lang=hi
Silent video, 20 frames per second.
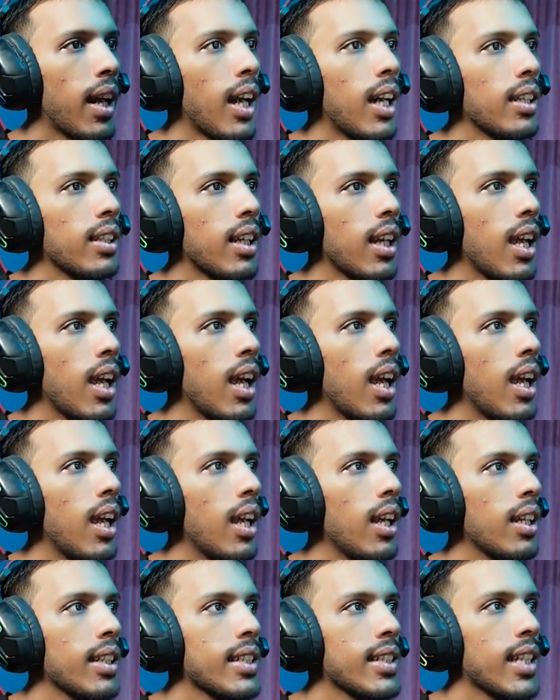आते
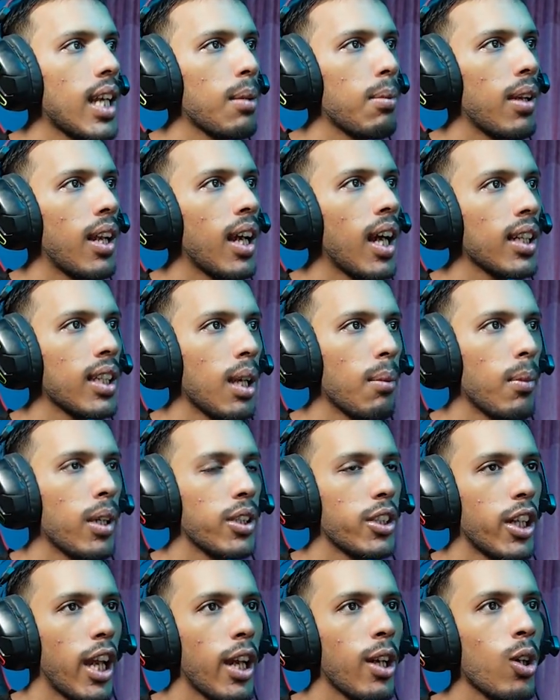हैं सेल्फ लगाते हैं
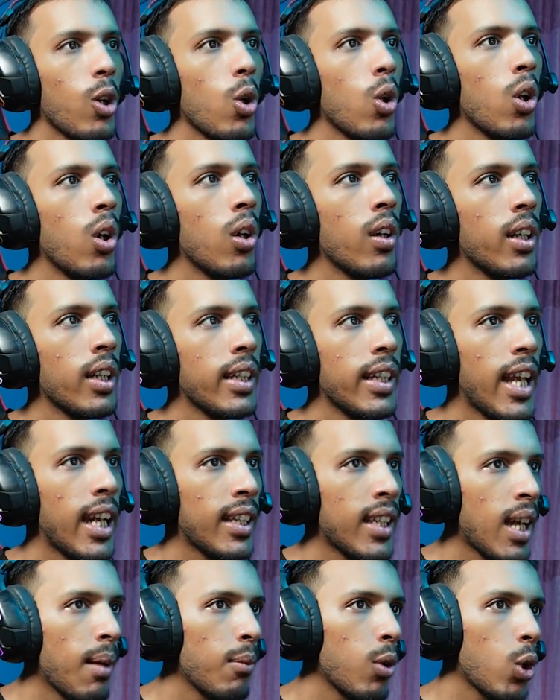मस्टैंग को
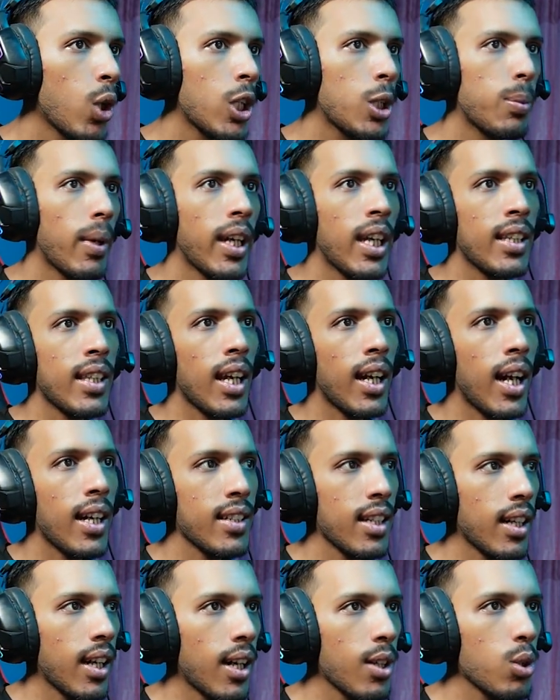देखते हैं हम लोग इस पर कितना
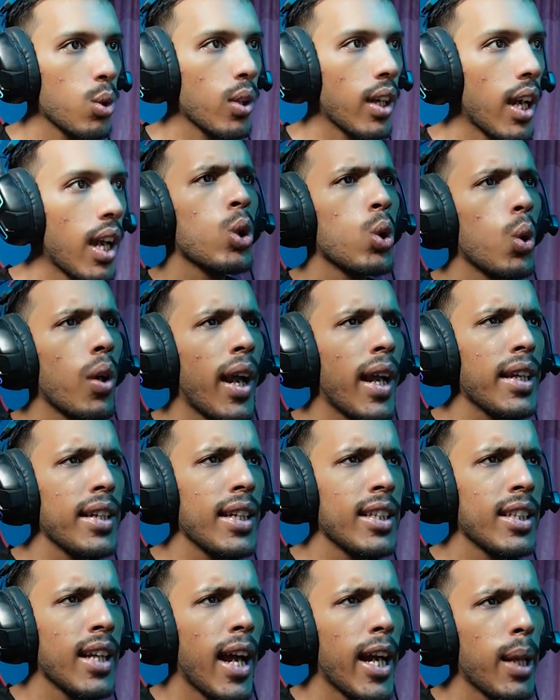खर्चा कर चुके हैं तो गाई
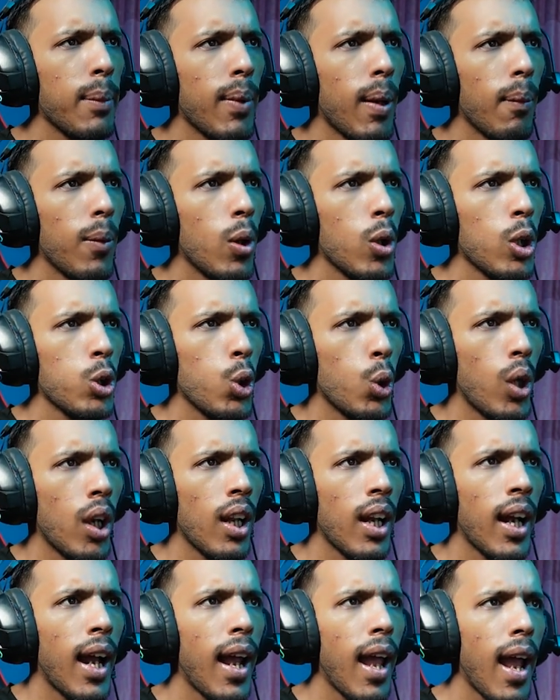इस गाड़ी पे हम लोगों ने टोटल
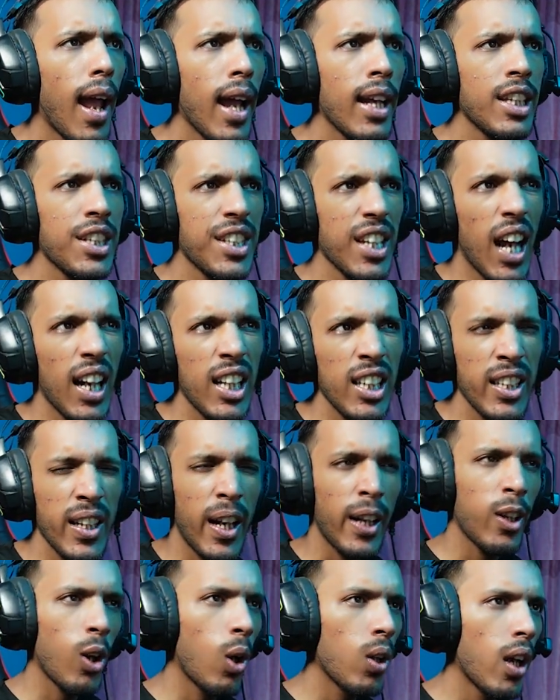लगाया है चालीस
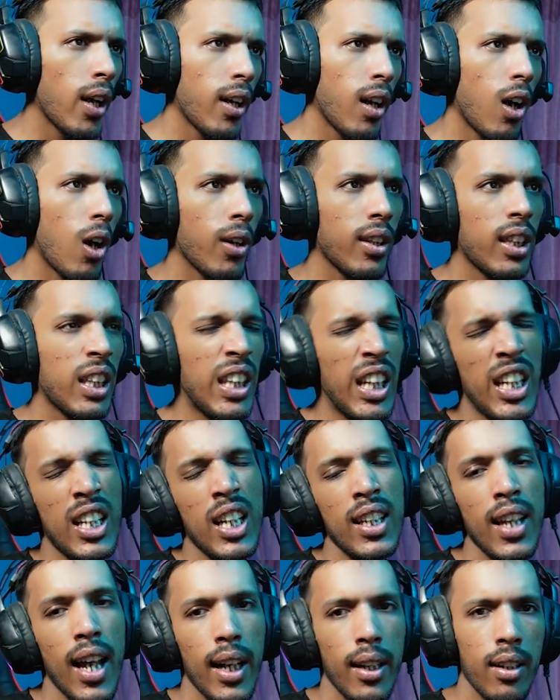हजार डॉलर और तीन
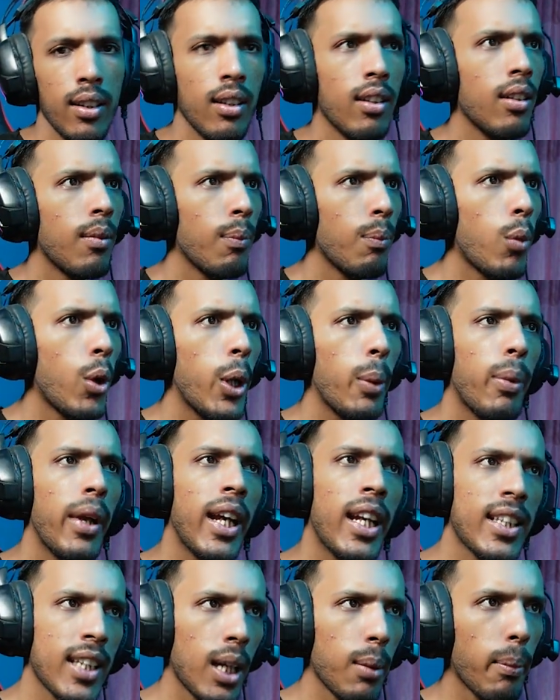हजार
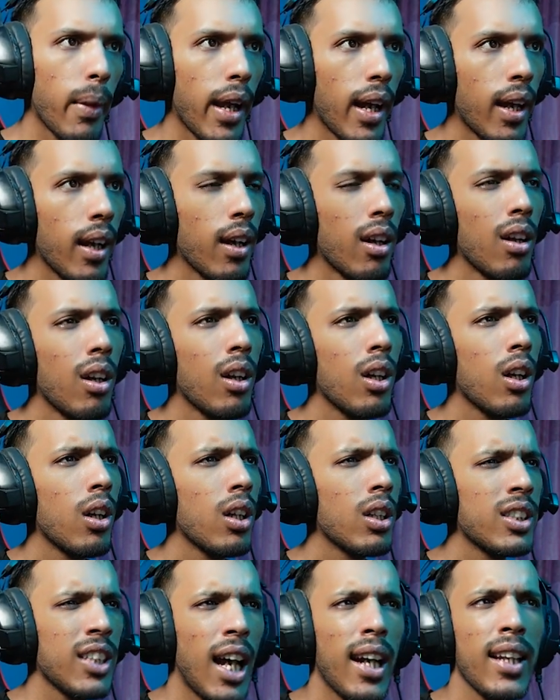मोडिफिकेशन में
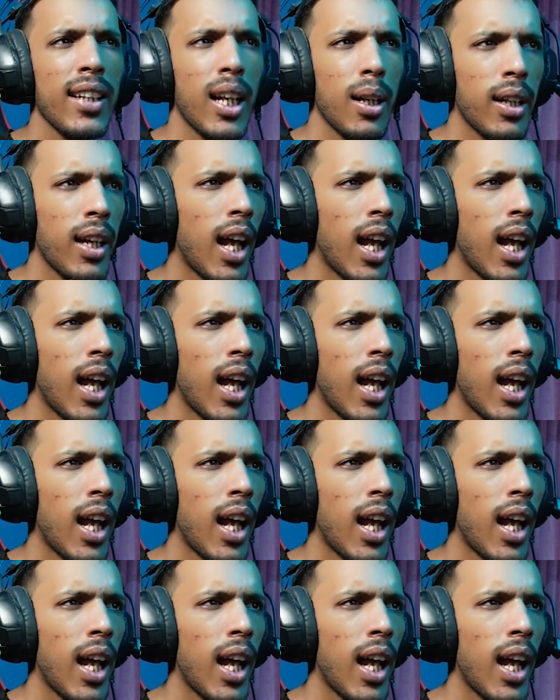चार हज़ार के